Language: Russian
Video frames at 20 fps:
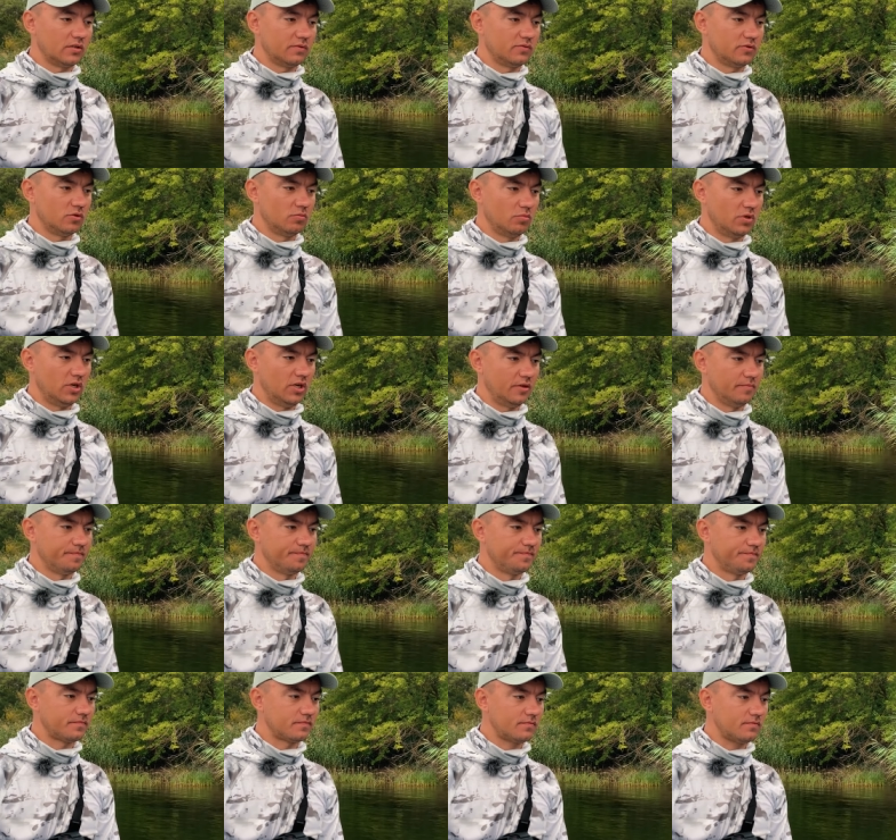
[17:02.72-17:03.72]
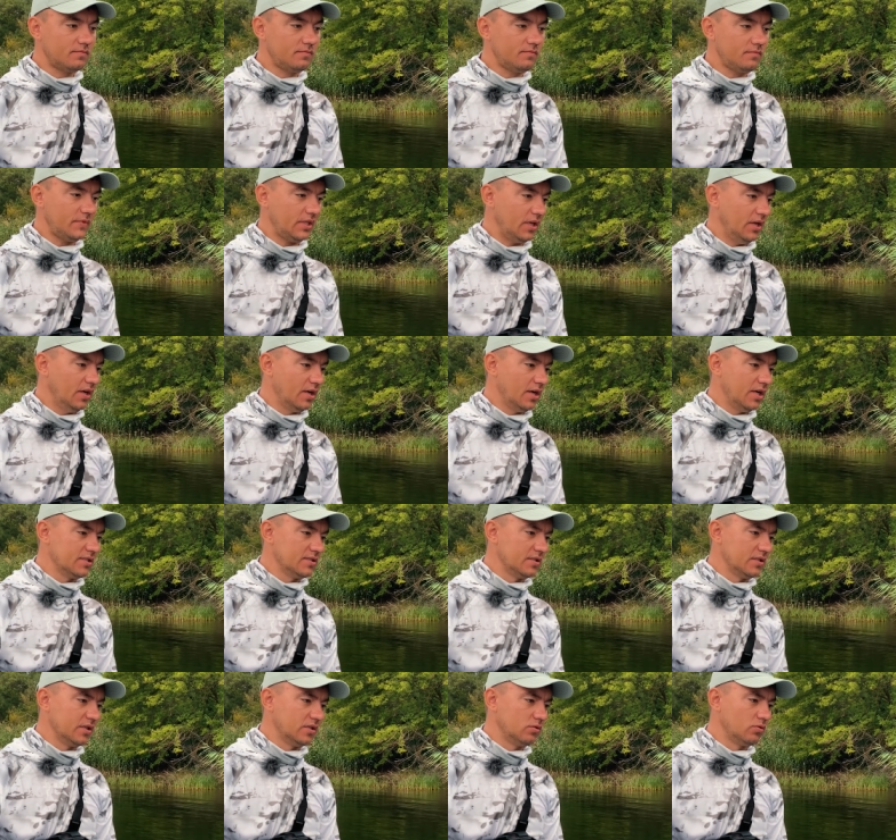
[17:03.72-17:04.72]
это все были
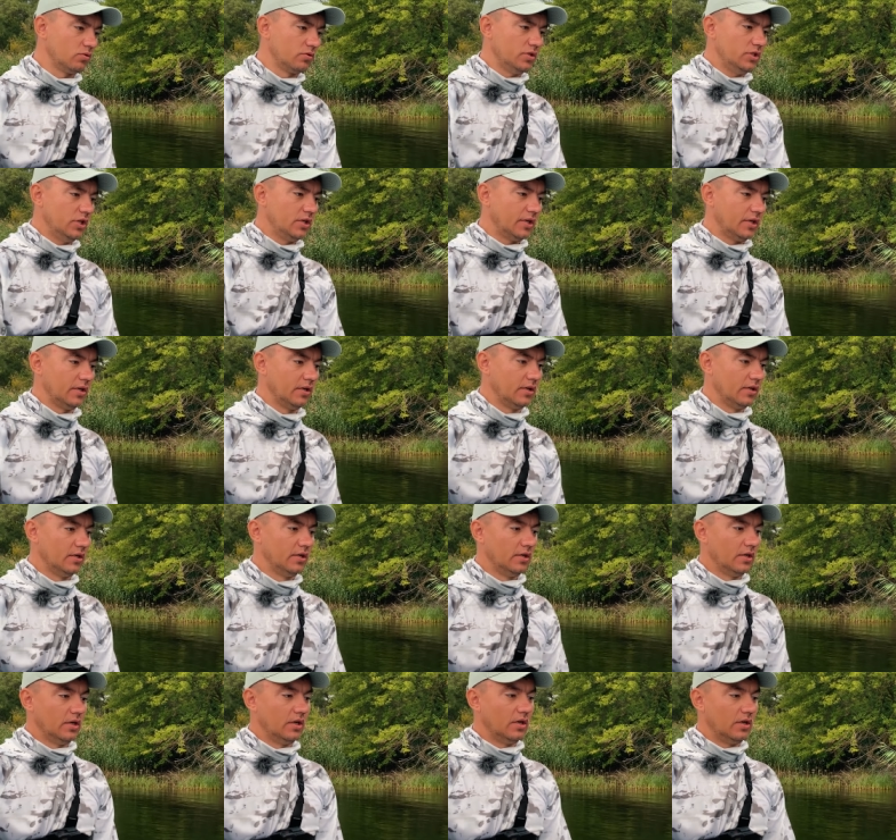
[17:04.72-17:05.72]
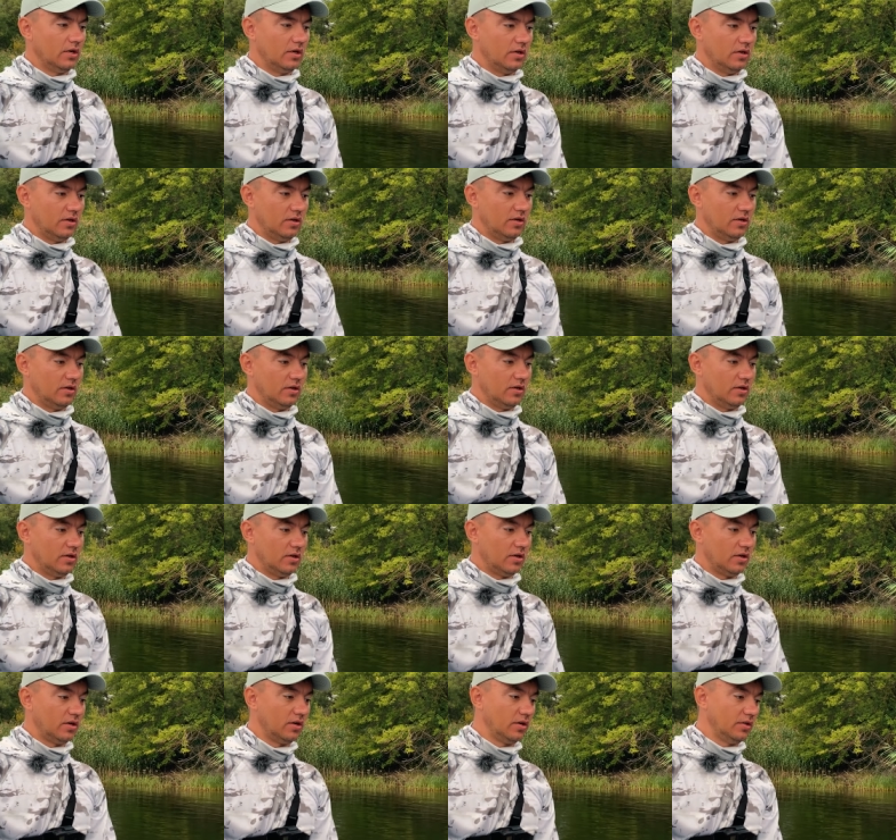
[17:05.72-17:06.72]
разные турниры.
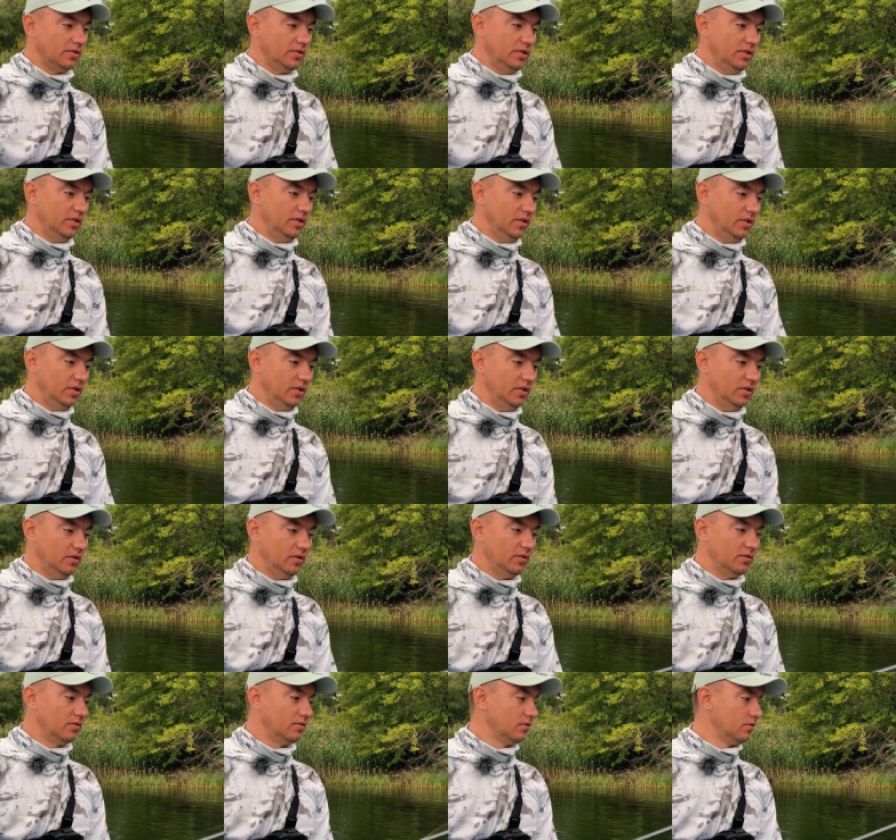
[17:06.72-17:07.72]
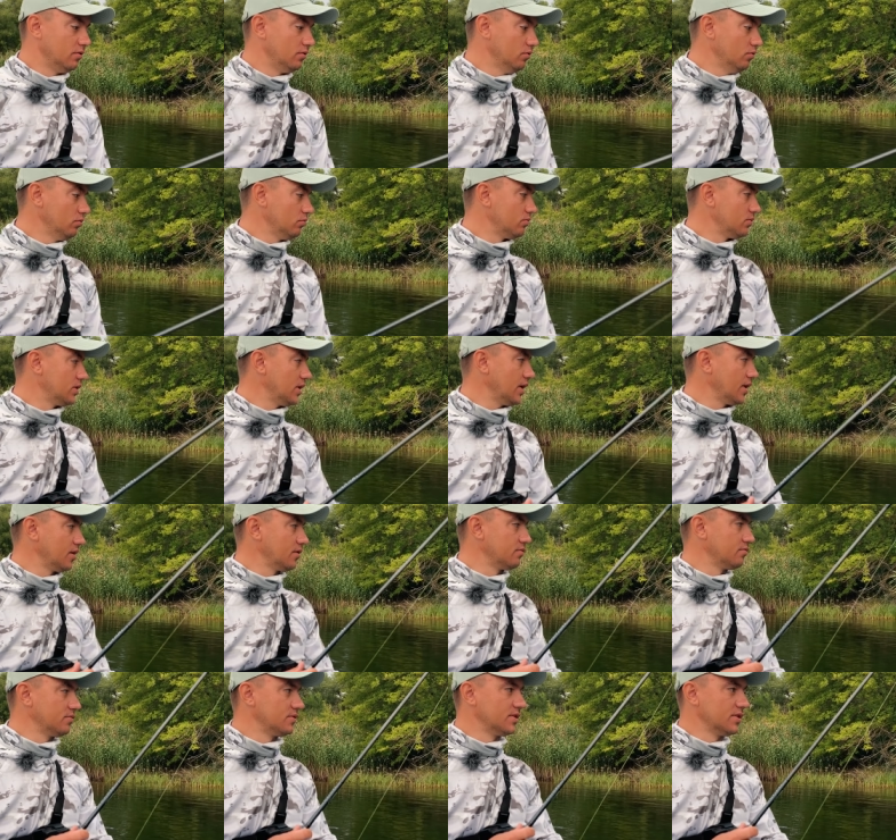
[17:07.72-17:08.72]
Э, и ну,
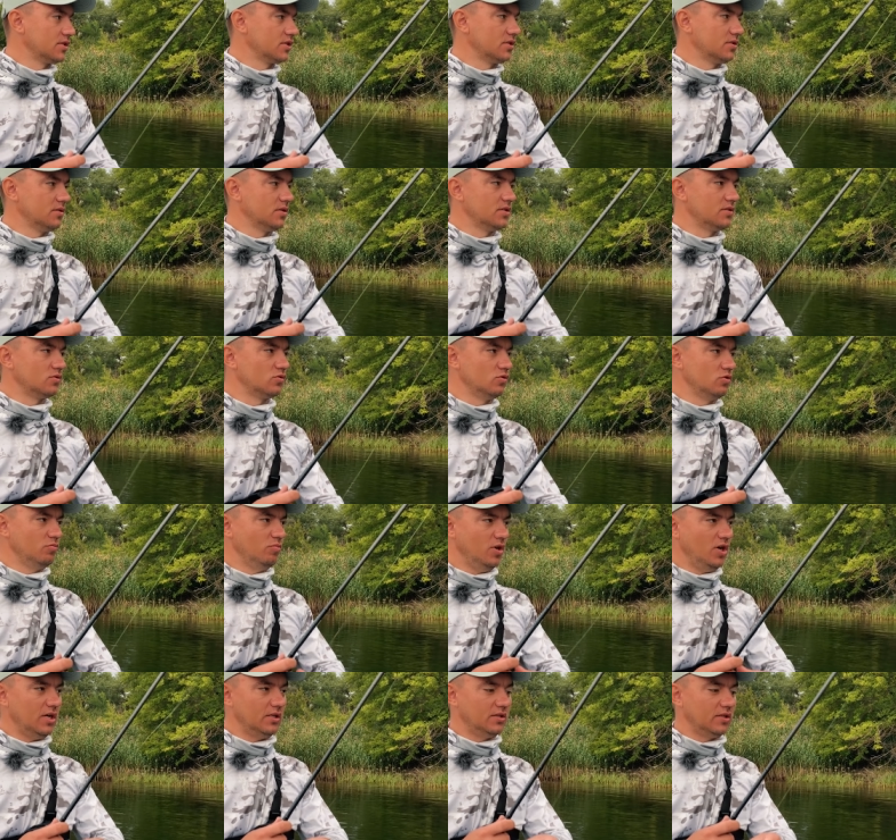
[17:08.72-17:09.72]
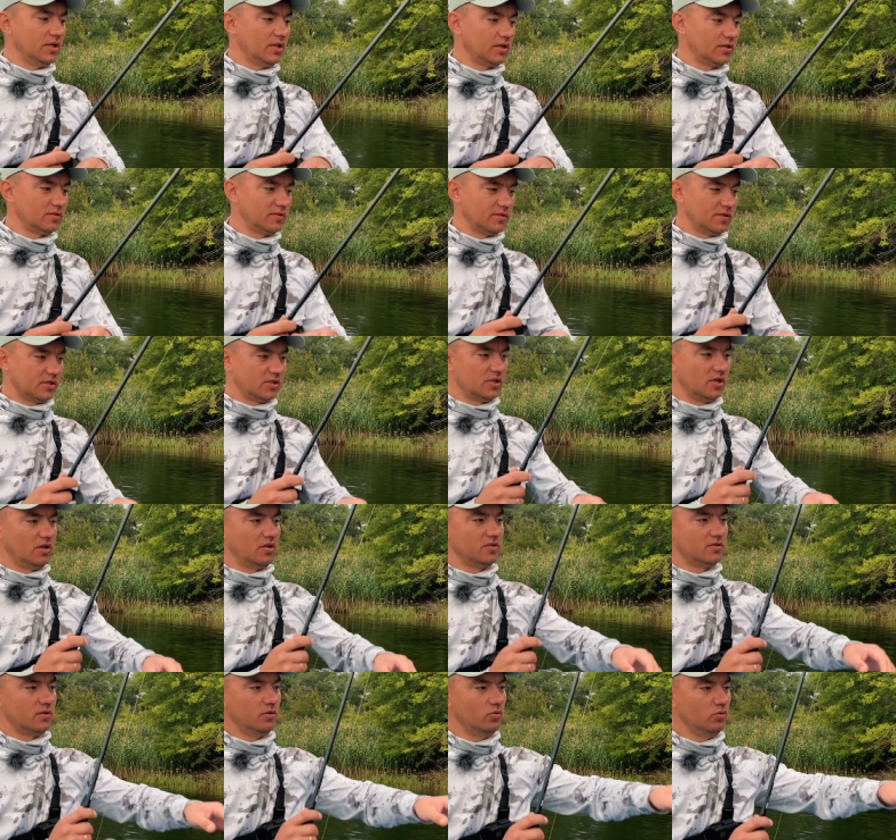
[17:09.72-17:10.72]
так сложилась судьба, так
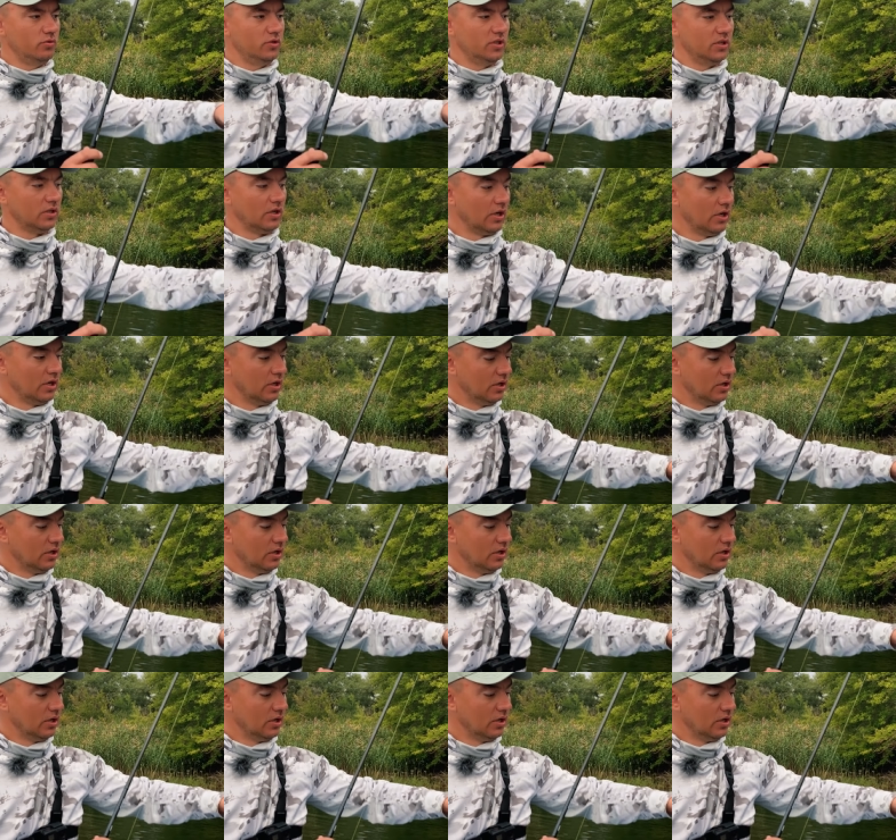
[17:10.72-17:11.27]
сложились люди,